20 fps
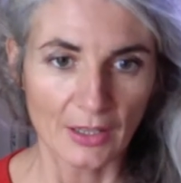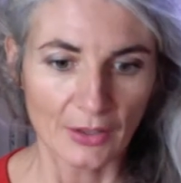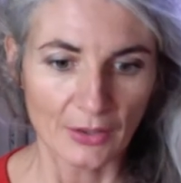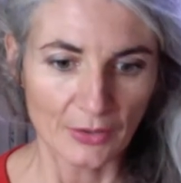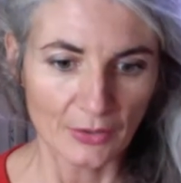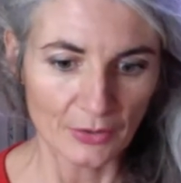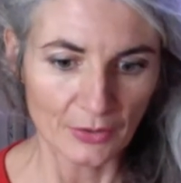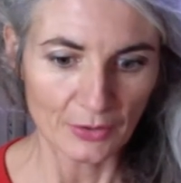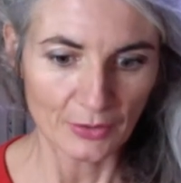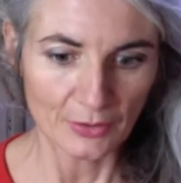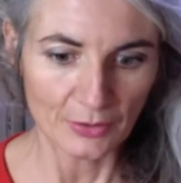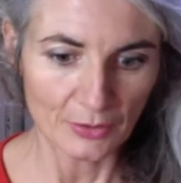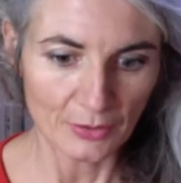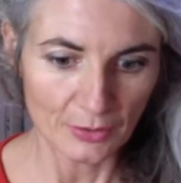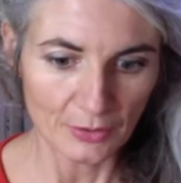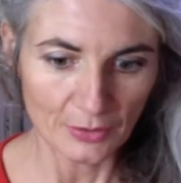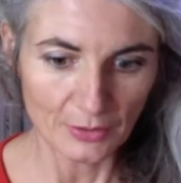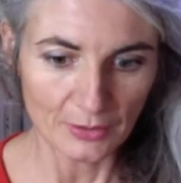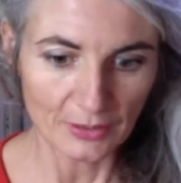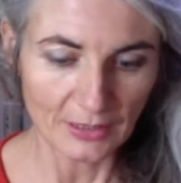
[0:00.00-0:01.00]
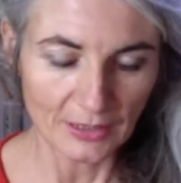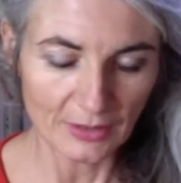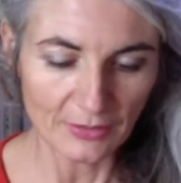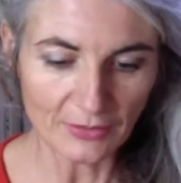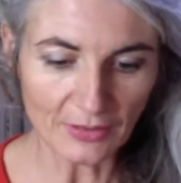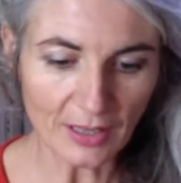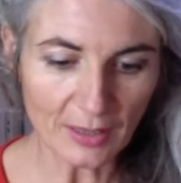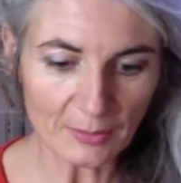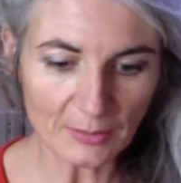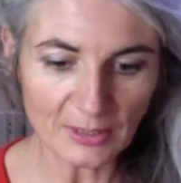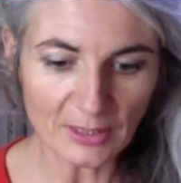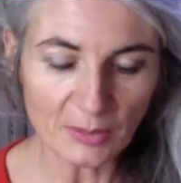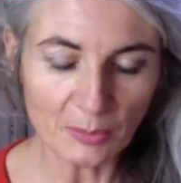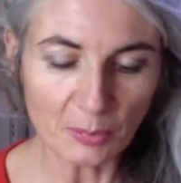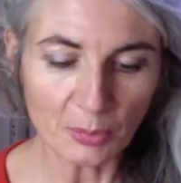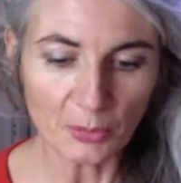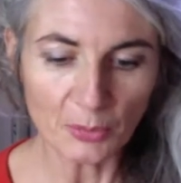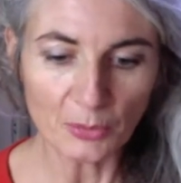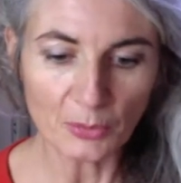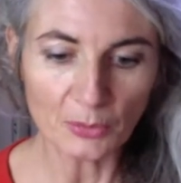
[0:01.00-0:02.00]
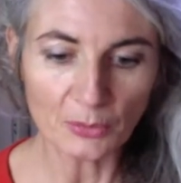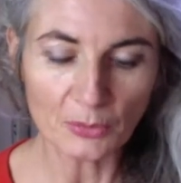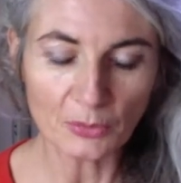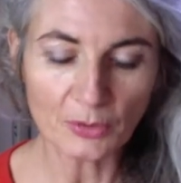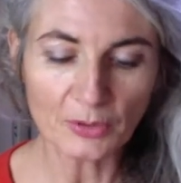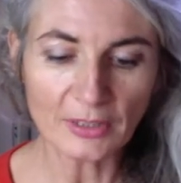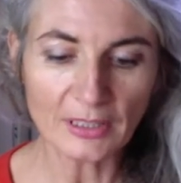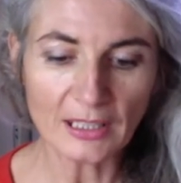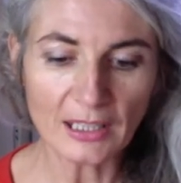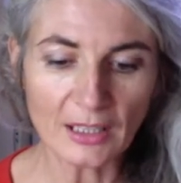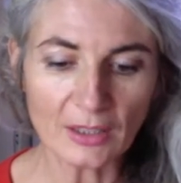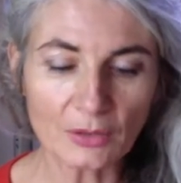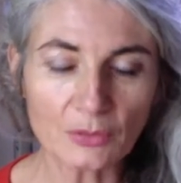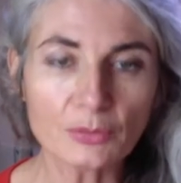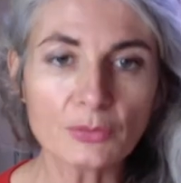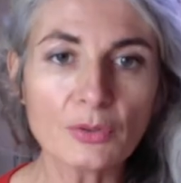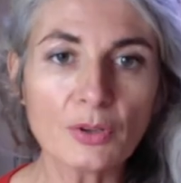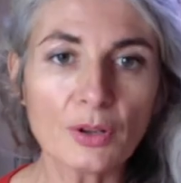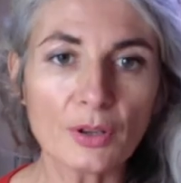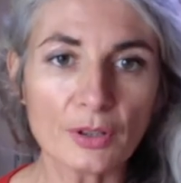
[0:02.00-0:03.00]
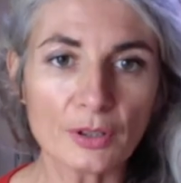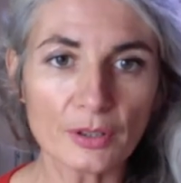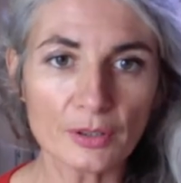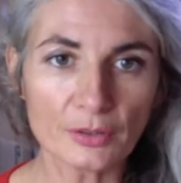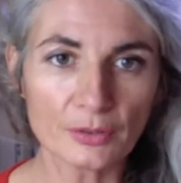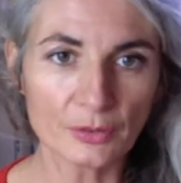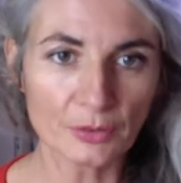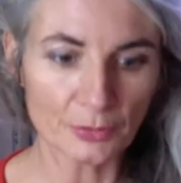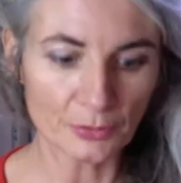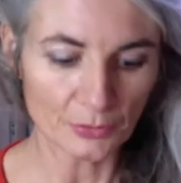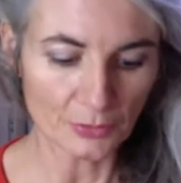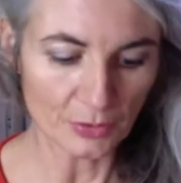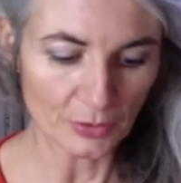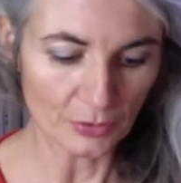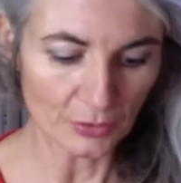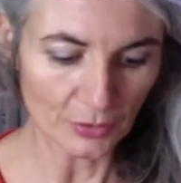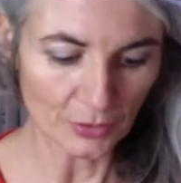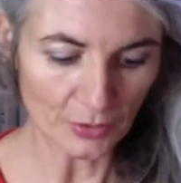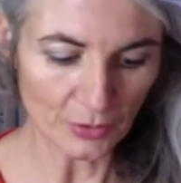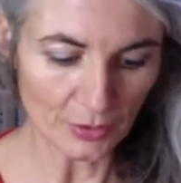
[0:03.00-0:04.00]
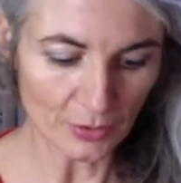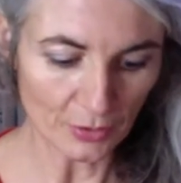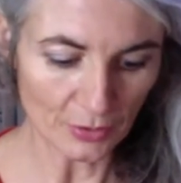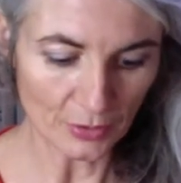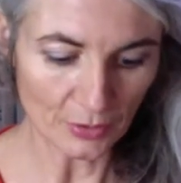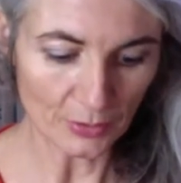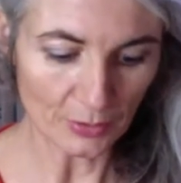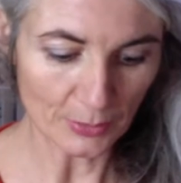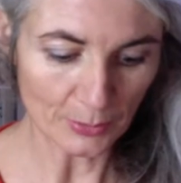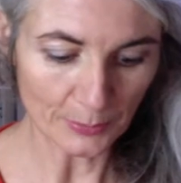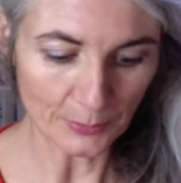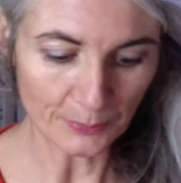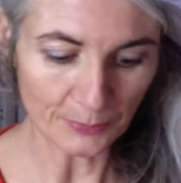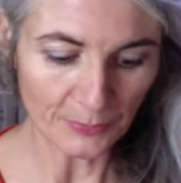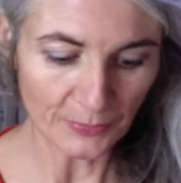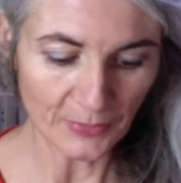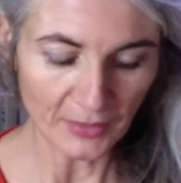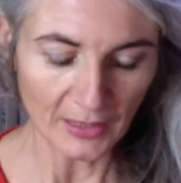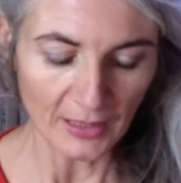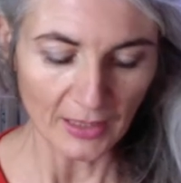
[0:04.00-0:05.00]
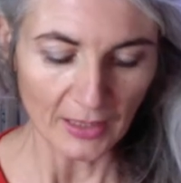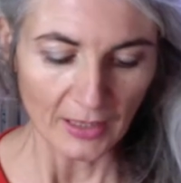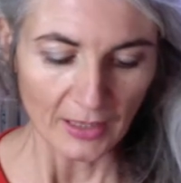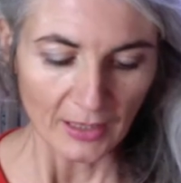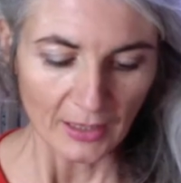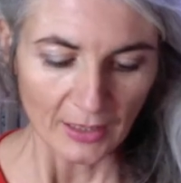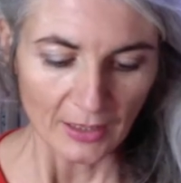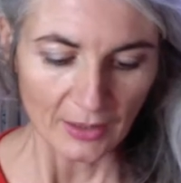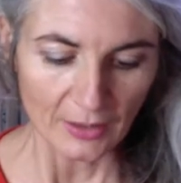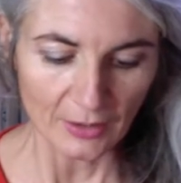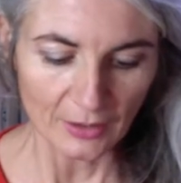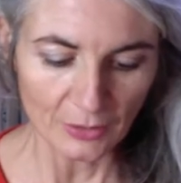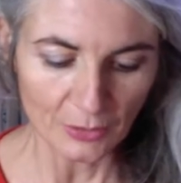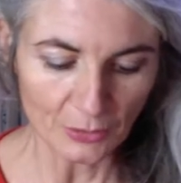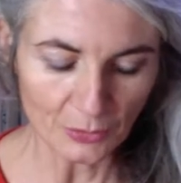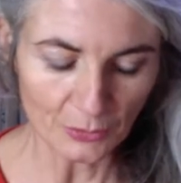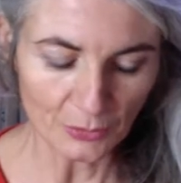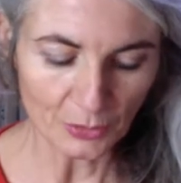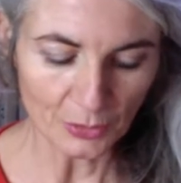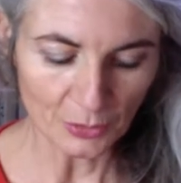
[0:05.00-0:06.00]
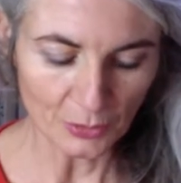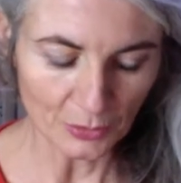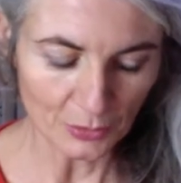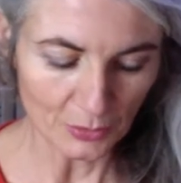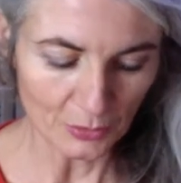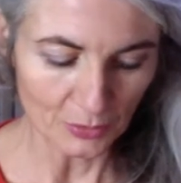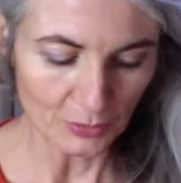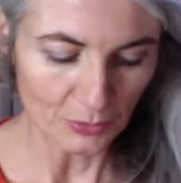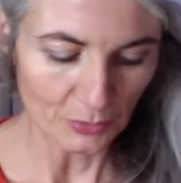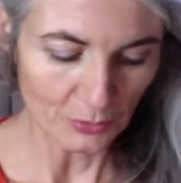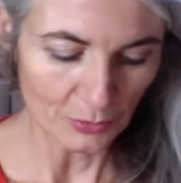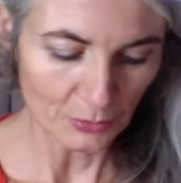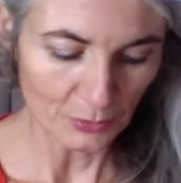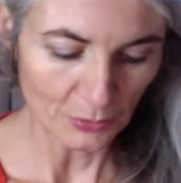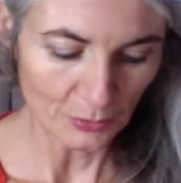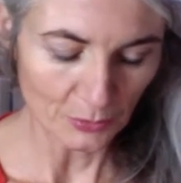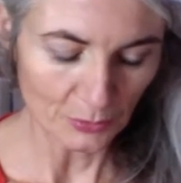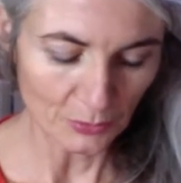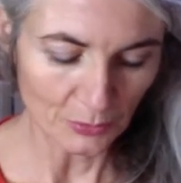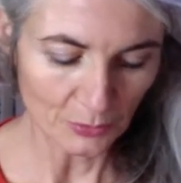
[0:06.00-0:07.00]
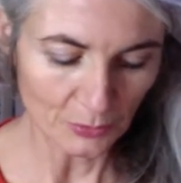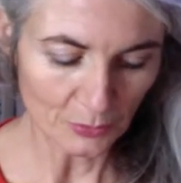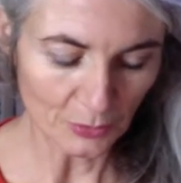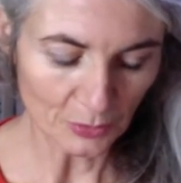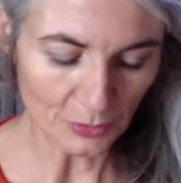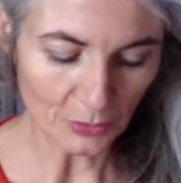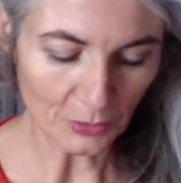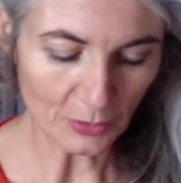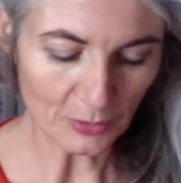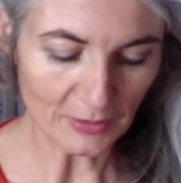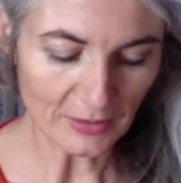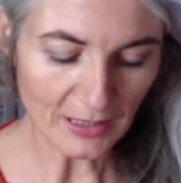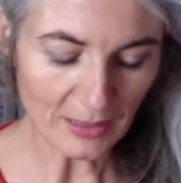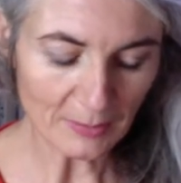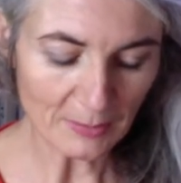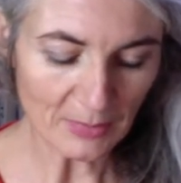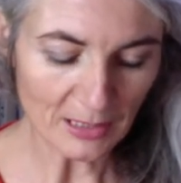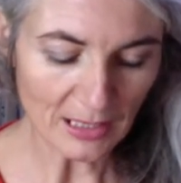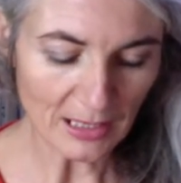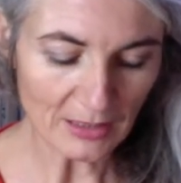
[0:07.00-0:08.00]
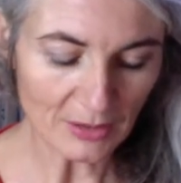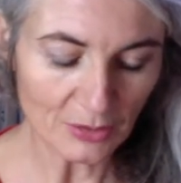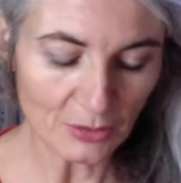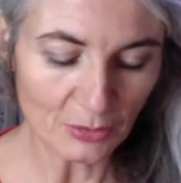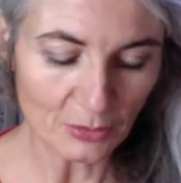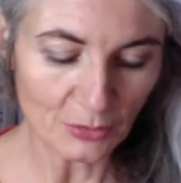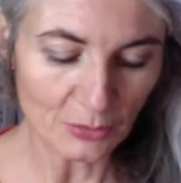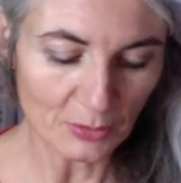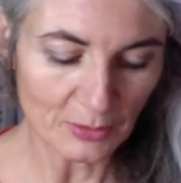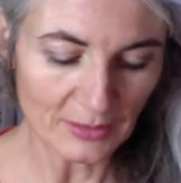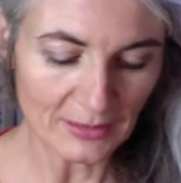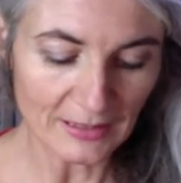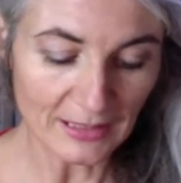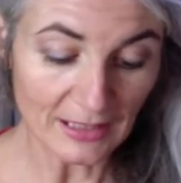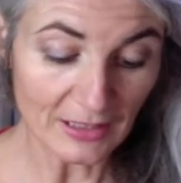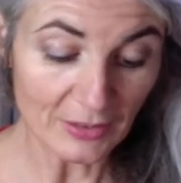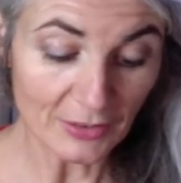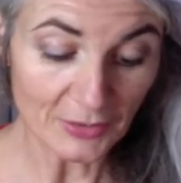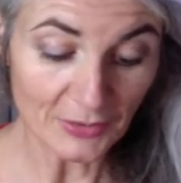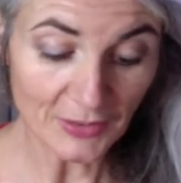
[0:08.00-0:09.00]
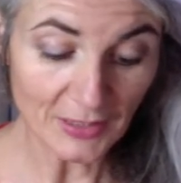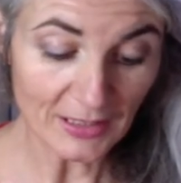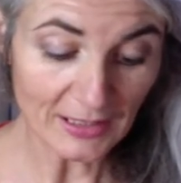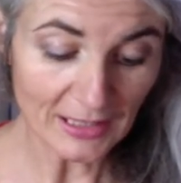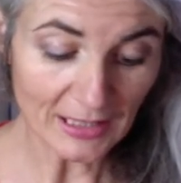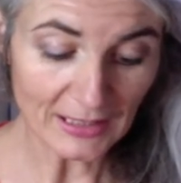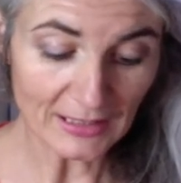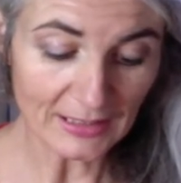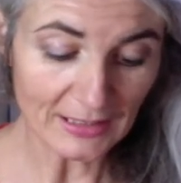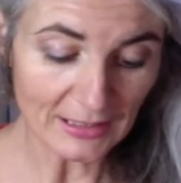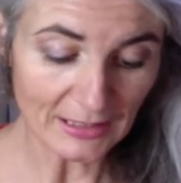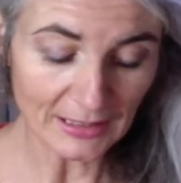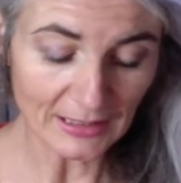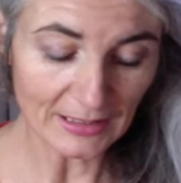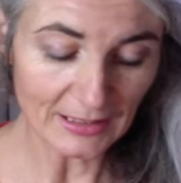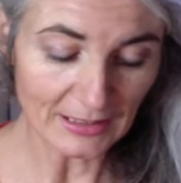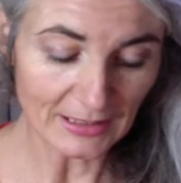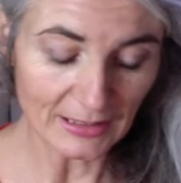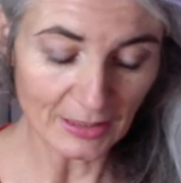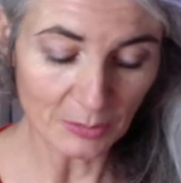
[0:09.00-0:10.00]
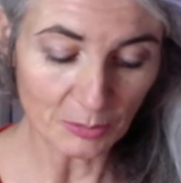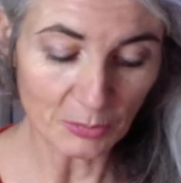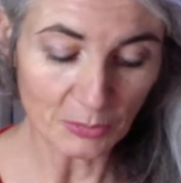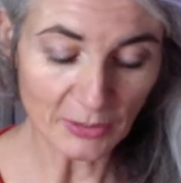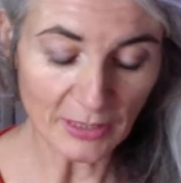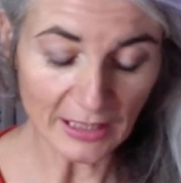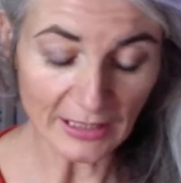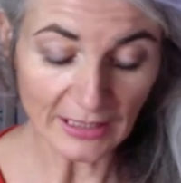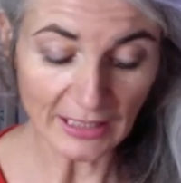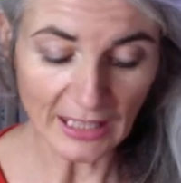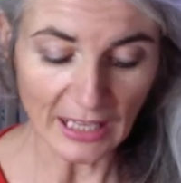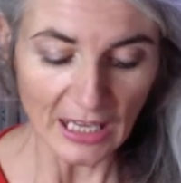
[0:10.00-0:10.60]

euh, qui va un petit peu donner la couleur de votre, euh, de votre, euh, de, votre thème là sur cette fin d'année et début d'année.